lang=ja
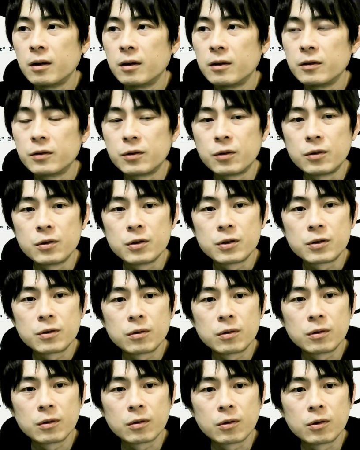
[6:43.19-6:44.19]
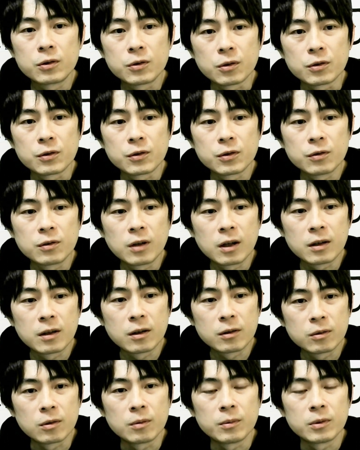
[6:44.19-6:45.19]
そういう人こそ優れて
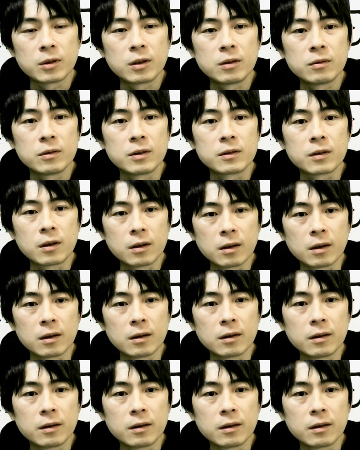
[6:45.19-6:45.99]
ると思ってるんですかね。